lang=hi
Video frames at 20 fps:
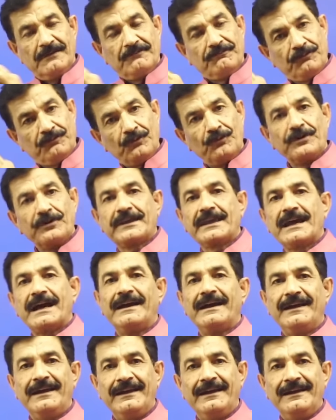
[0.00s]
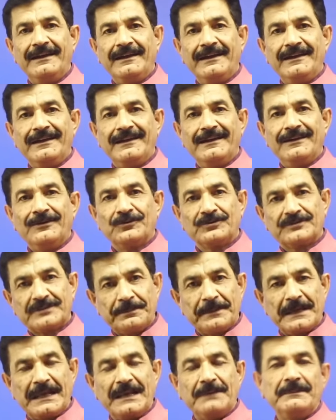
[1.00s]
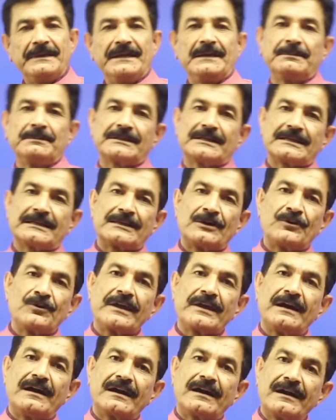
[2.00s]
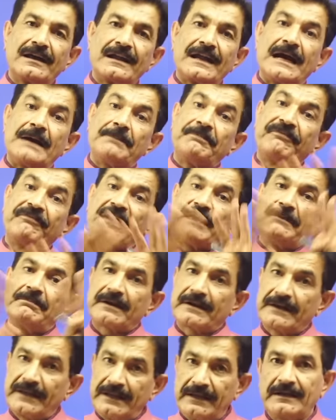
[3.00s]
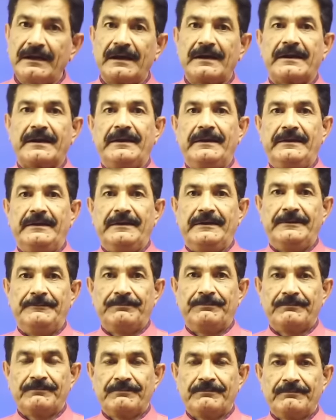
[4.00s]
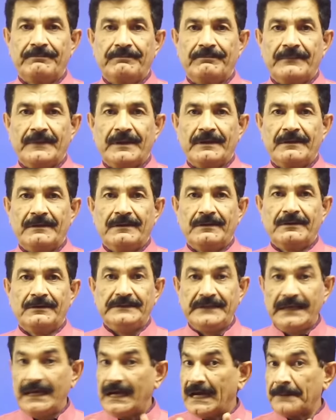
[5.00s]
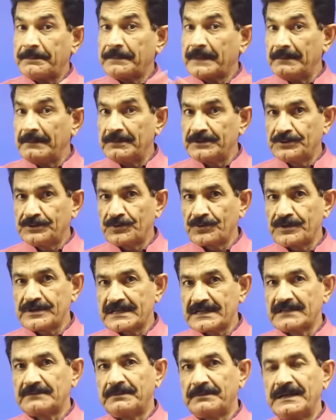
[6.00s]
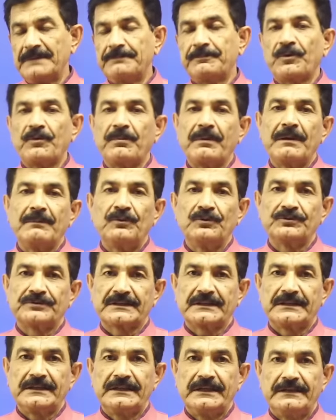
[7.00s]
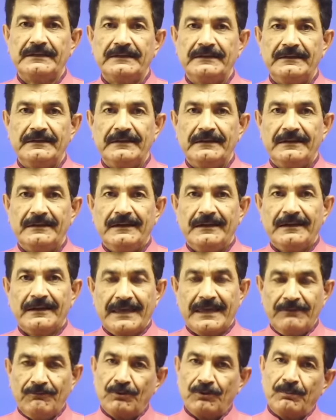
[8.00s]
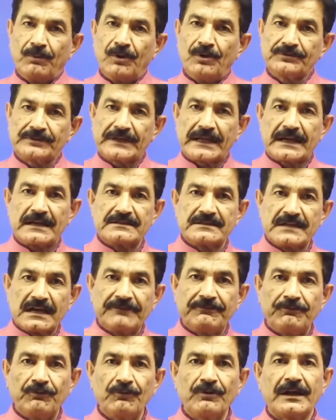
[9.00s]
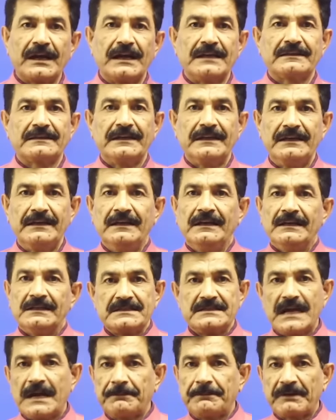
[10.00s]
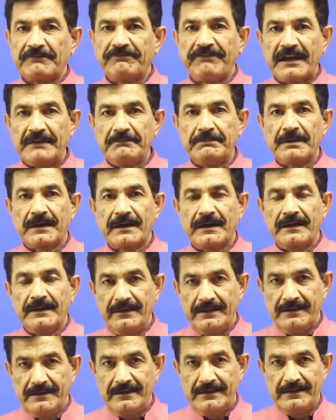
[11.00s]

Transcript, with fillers: फूड क्या है उससे पहले मैं ये बताता हूँ कि अगर आप फाइबर नहीं खा रहे हैं ये आपके बच्चों के साथ बड़ी प्रॉब्लम हो सकती है कि वो बहुत सारा जंक फूड खाते हैं जहाँ पर फाइबर नहीं है